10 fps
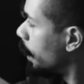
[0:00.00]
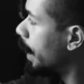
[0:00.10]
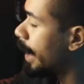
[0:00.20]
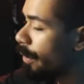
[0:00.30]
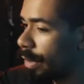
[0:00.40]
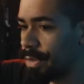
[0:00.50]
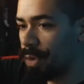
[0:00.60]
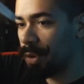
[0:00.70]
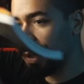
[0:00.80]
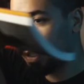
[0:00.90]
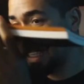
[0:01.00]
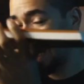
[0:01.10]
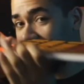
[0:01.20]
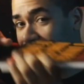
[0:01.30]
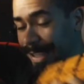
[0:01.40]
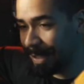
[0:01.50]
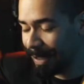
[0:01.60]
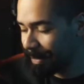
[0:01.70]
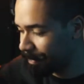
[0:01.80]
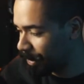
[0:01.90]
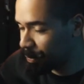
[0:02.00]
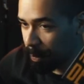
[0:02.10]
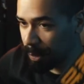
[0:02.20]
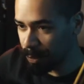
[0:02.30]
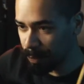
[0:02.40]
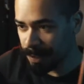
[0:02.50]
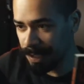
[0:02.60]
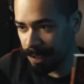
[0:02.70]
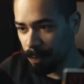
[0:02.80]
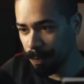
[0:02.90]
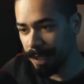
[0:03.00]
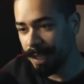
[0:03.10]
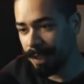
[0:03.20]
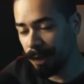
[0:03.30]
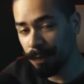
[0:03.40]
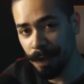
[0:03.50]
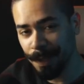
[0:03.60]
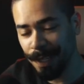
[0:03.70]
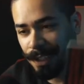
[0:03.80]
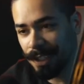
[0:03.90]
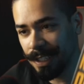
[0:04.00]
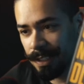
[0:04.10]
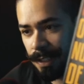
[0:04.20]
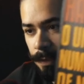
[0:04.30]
lendo esse outro aqui, que ainda a gente pode conversar sobre ele, eu não terminei de ler esse